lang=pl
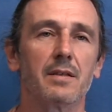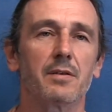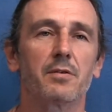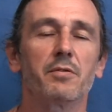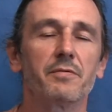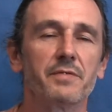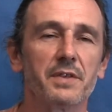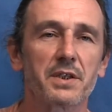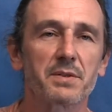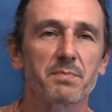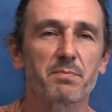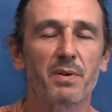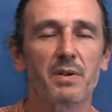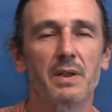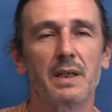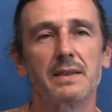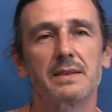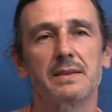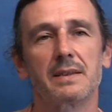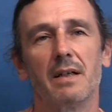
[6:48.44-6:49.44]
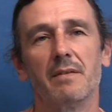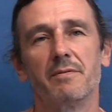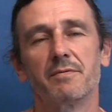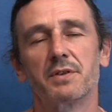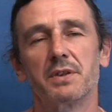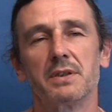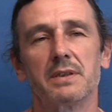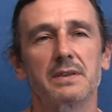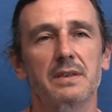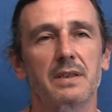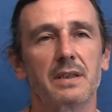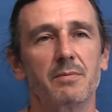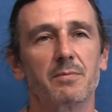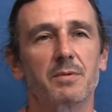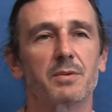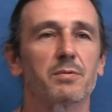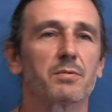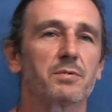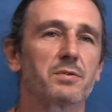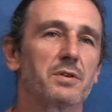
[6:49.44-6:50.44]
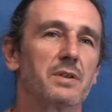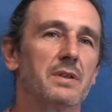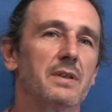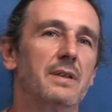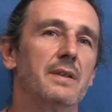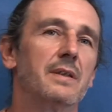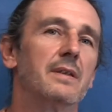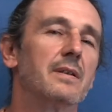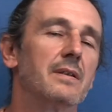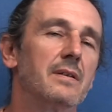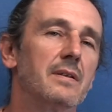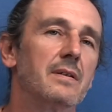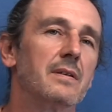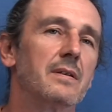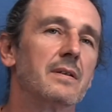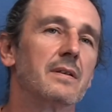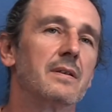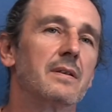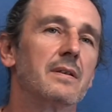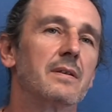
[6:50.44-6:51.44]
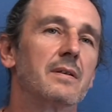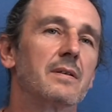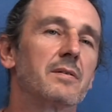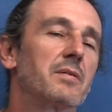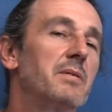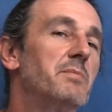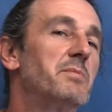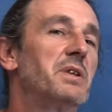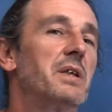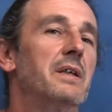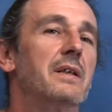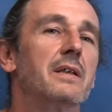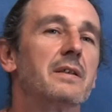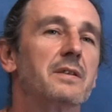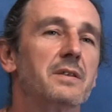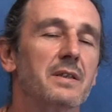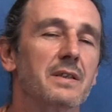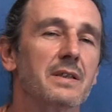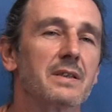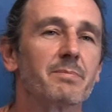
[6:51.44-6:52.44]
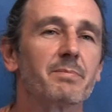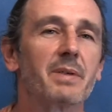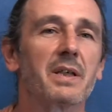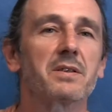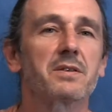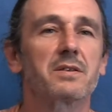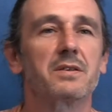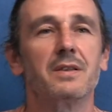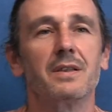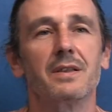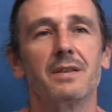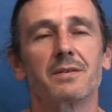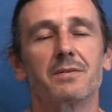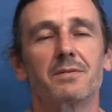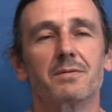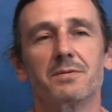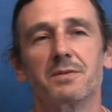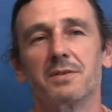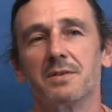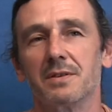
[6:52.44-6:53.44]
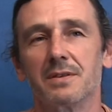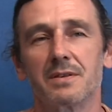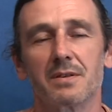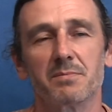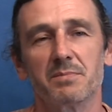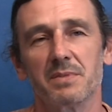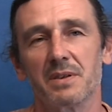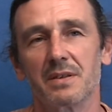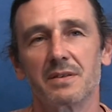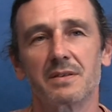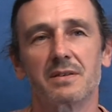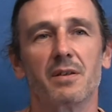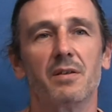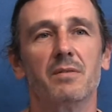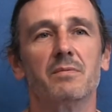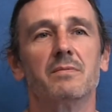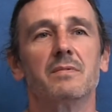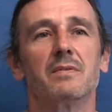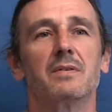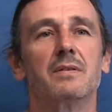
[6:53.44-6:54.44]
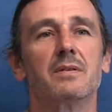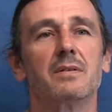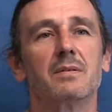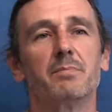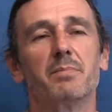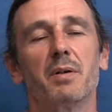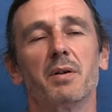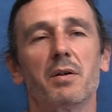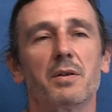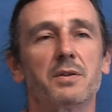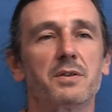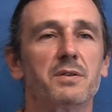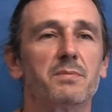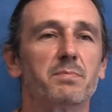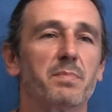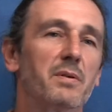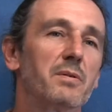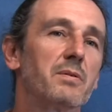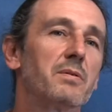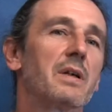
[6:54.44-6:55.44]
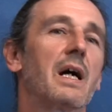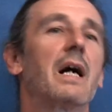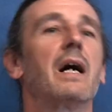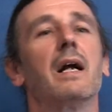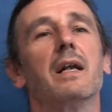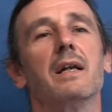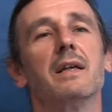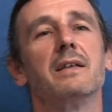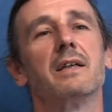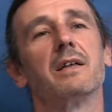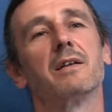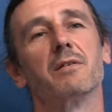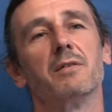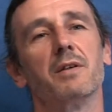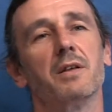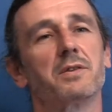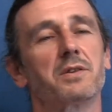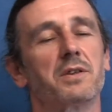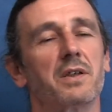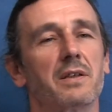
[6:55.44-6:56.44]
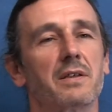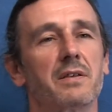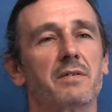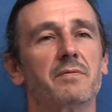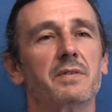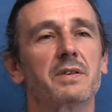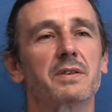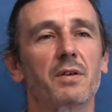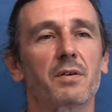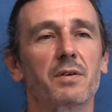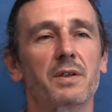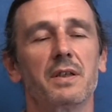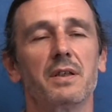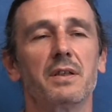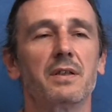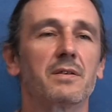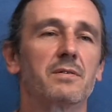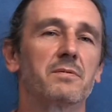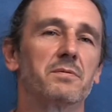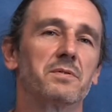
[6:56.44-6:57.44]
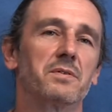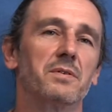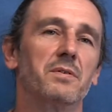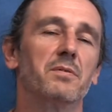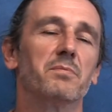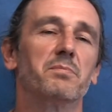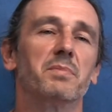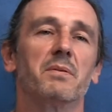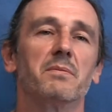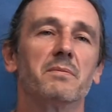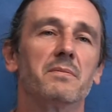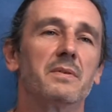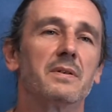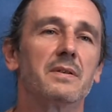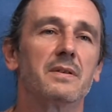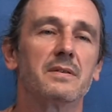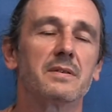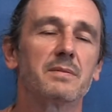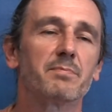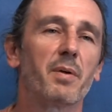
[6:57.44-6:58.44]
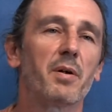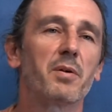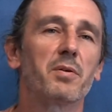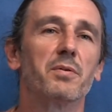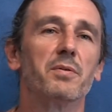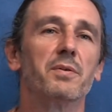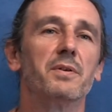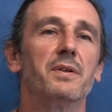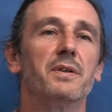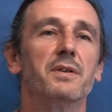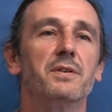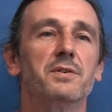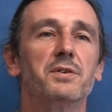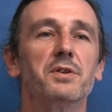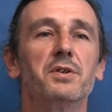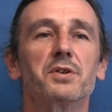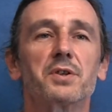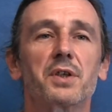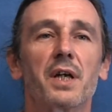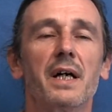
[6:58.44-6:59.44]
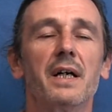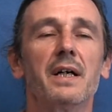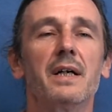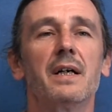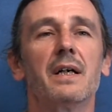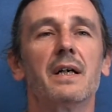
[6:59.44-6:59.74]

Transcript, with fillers: również polecam wszystkim, którzy, y, którym się nigdzie nie spieszy i którzy sobie chcą y, pochodzić po górach, ale niekoniecznie tych wysokich, którzy lubią spokój i ciszę.